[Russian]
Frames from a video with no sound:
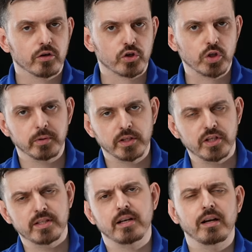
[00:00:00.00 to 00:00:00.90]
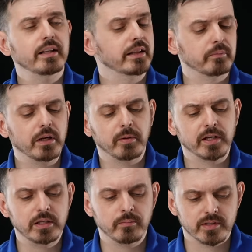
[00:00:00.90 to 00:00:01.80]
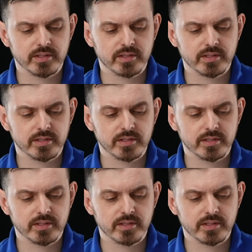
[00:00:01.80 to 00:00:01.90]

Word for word: Чтобы начать стрелять, нам необходимо